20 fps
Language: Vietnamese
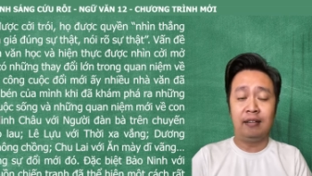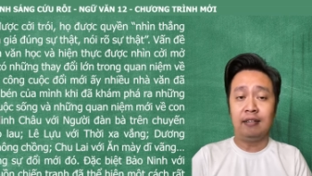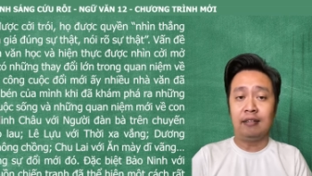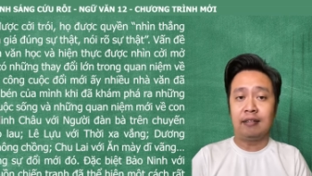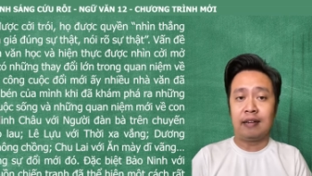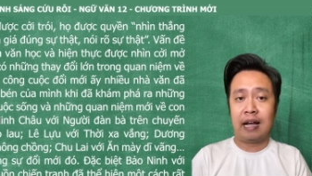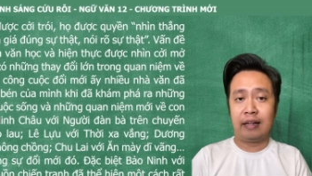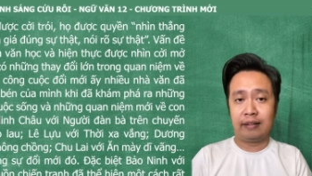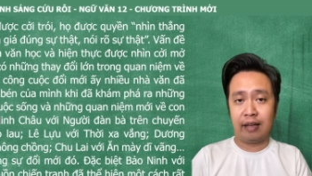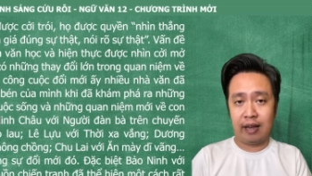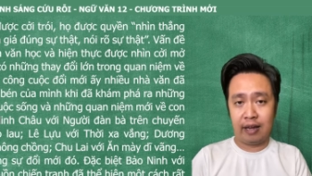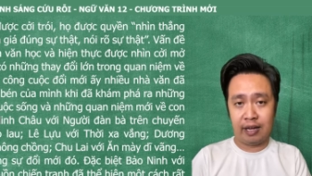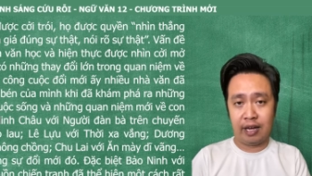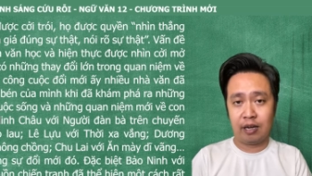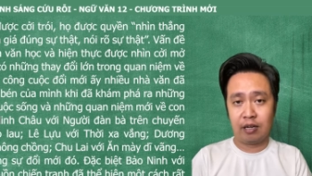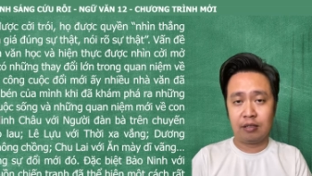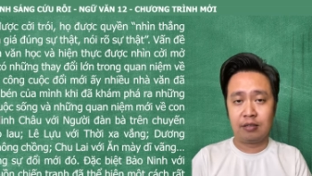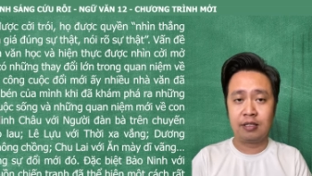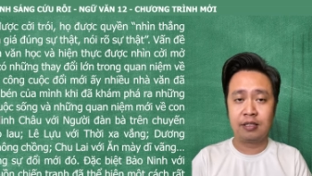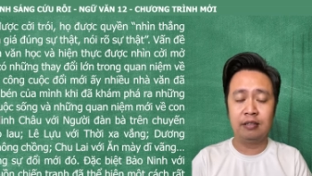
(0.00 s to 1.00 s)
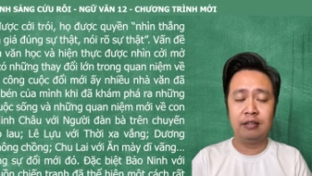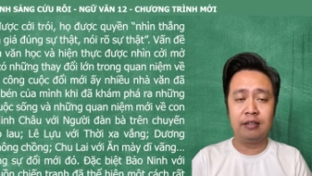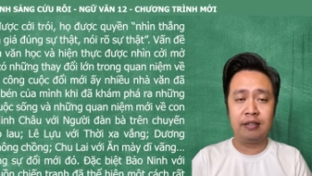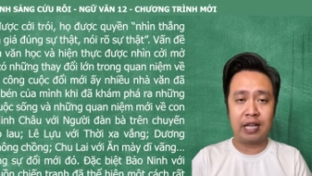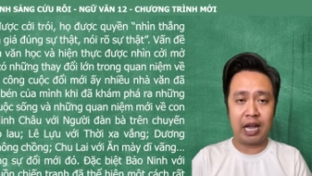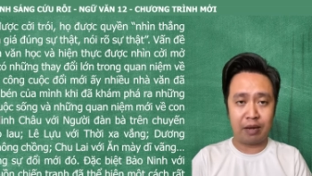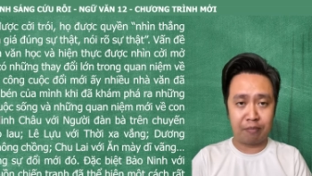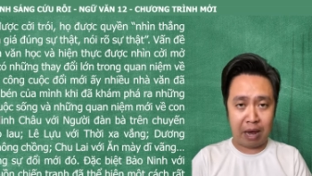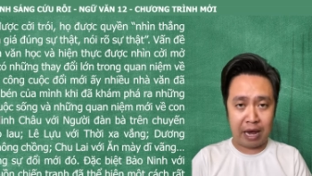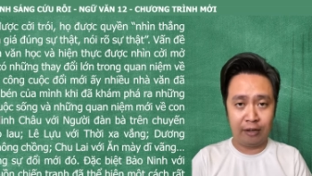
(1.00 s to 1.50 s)
đã thể hiện sự
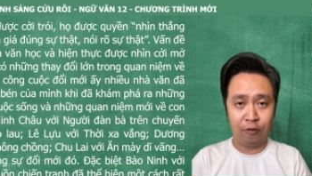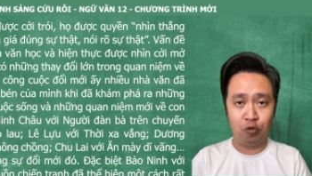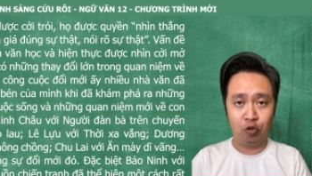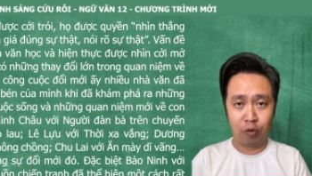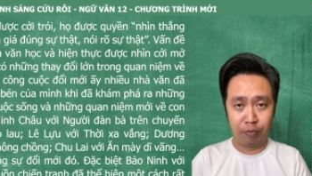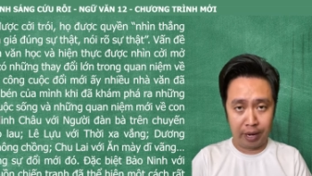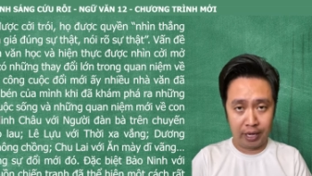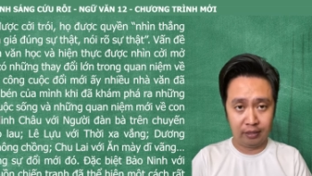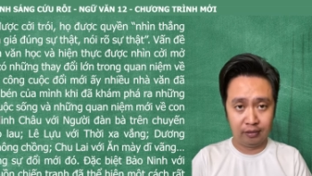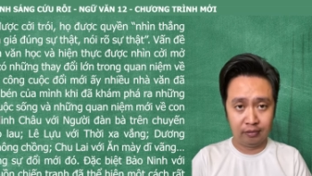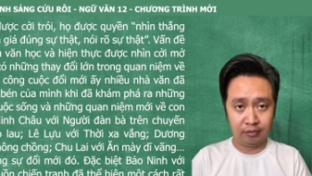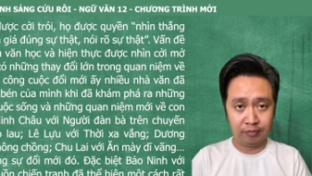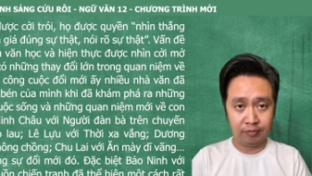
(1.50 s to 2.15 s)
nhạy bén của mình